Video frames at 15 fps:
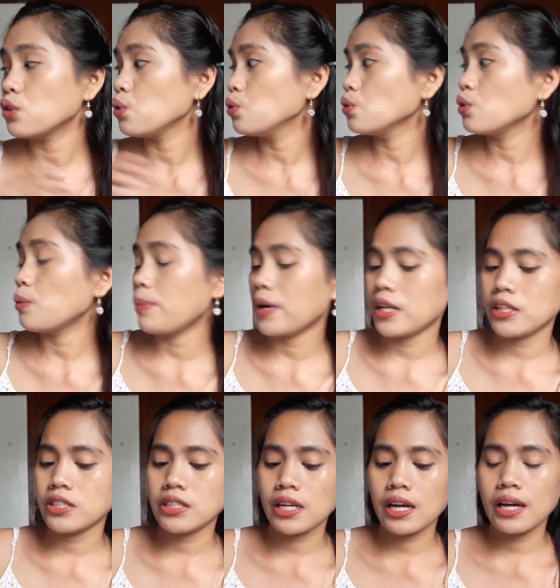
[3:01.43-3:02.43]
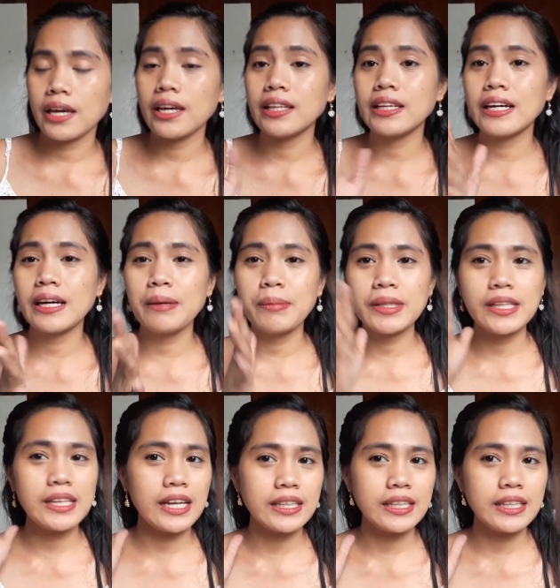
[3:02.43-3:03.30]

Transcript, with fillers: tone ko pa rin siya. And gagamitin